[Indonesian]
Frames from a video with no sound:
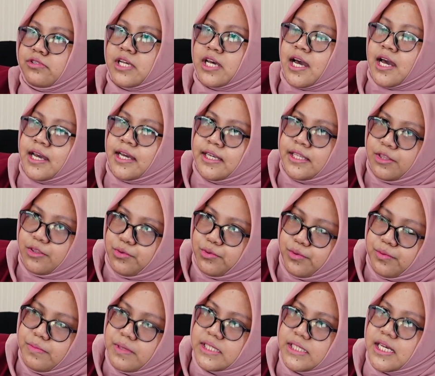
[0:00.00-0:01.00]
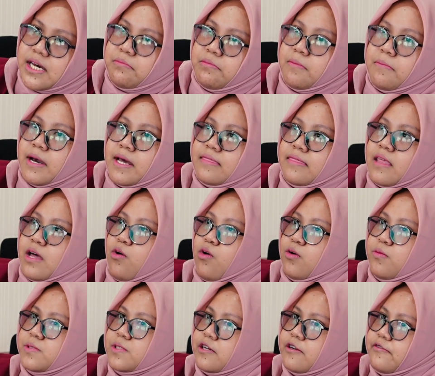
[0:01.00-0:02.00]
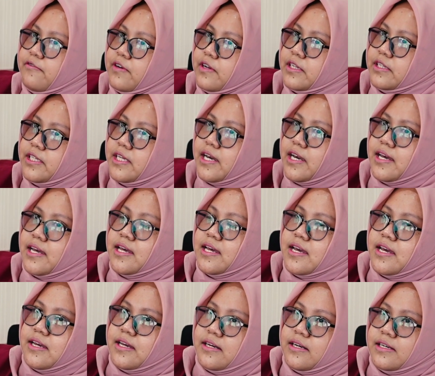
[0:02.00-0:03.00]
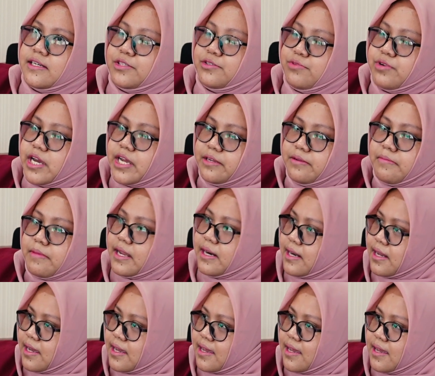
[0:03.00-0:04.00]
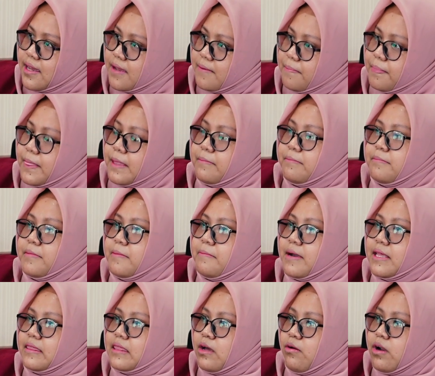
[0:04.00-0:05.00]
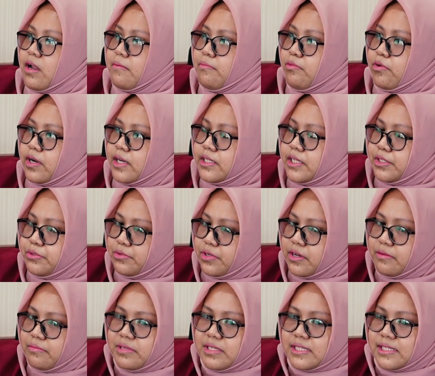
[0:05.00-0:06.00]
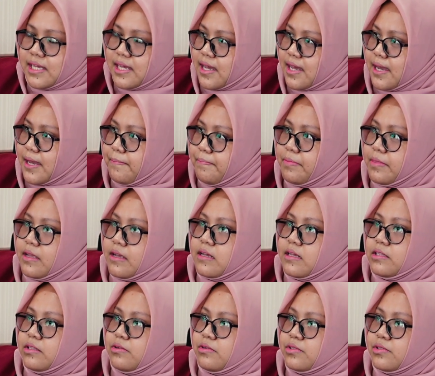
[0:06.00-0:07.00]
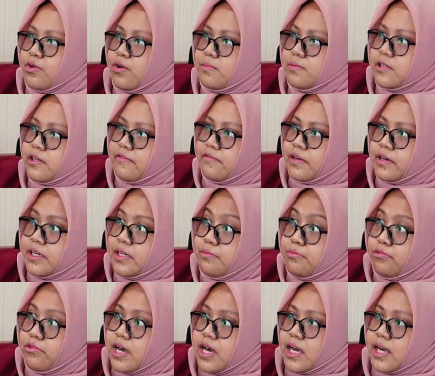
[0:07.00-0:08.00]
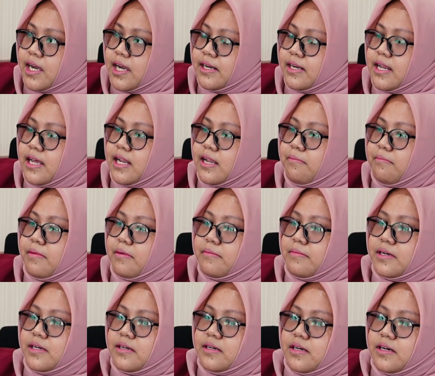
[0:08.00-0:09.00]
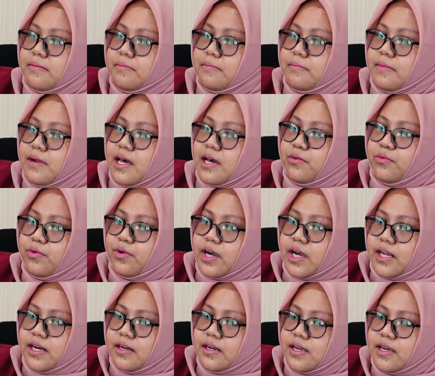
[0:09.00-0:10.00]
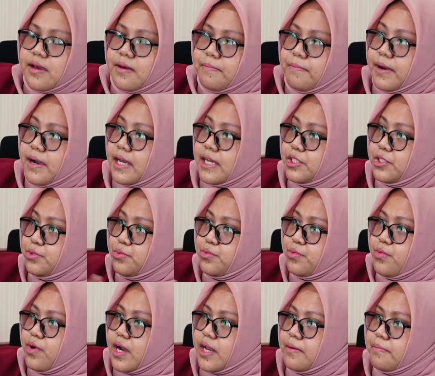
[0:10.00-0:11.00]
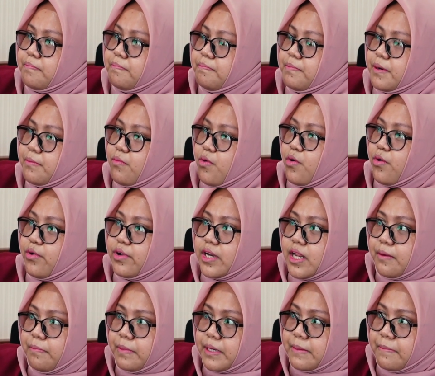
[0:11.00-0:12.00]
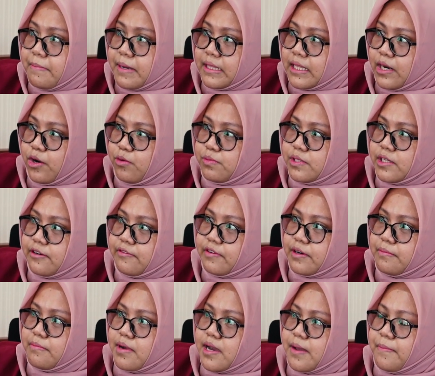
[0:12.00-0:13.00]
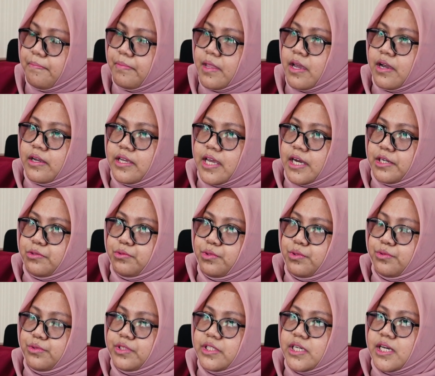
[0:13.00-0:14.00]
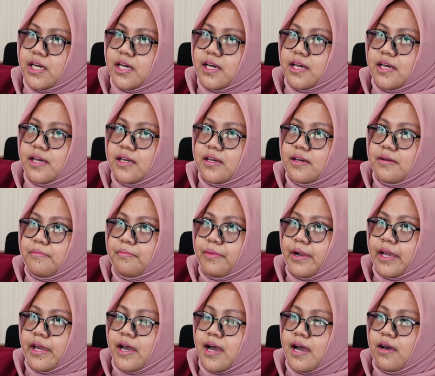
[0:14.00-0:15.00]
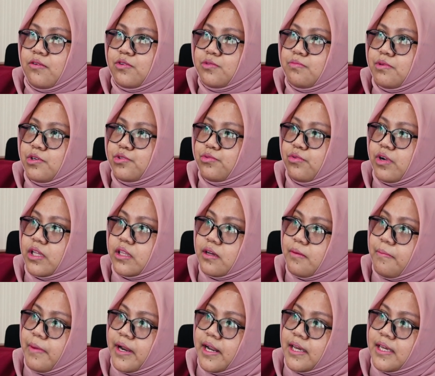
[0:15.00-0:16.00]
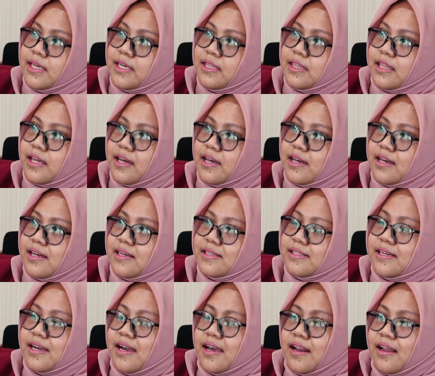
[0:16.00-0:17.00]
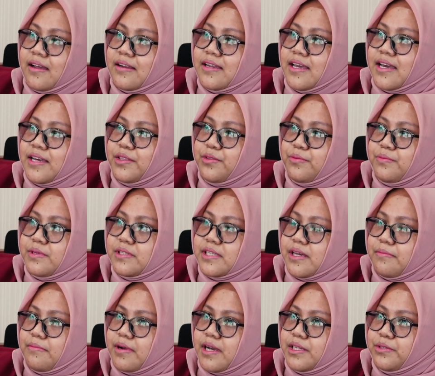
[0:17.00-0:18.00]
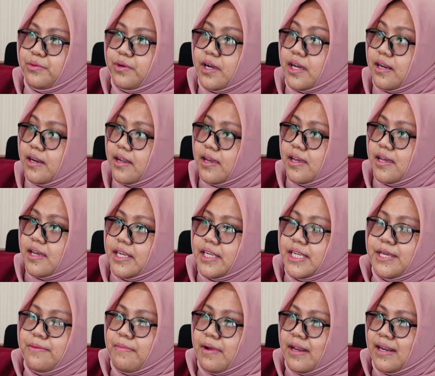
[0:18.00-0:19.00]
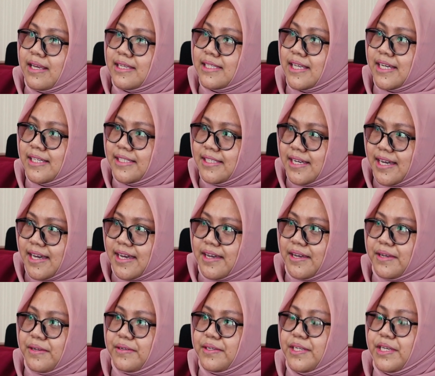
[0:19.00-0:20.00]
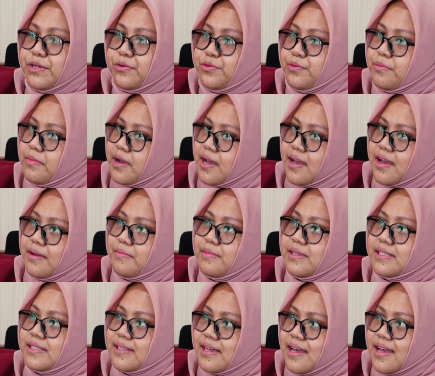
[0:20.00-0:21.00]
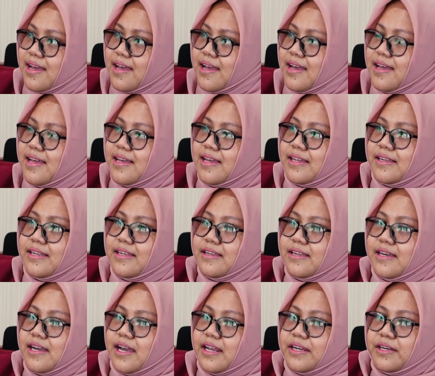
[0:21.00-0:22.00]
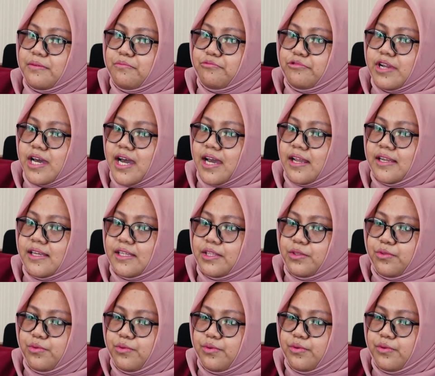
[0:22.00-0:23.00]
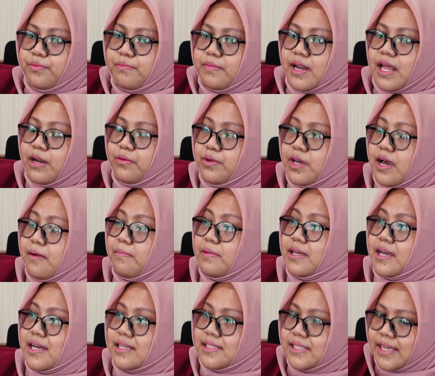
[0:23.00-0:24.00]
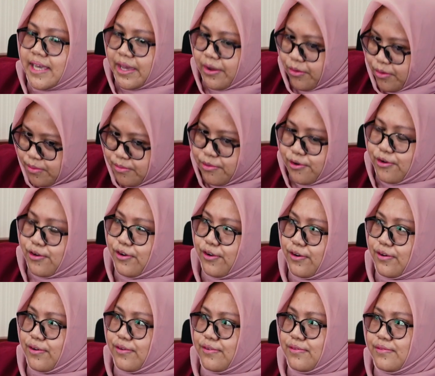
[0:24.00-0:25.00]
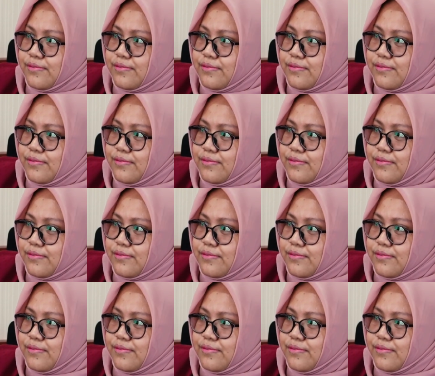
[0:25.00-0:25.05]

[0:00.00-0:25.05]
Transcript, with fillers: usaha itu bisa memantau observernya e, sudah di mana, memantau laporannya juga bisa. Terus observer dimudahkan dalam e, melakukan pengajuan permohonan penempatan observer, Mbak. Yang dulunya mereka harus bersurat kepada kita, sekarang dia itu bisa mengajukan di mana saja, di rumah bisa dengan kemudahan itu melalui aplikasi eobor obor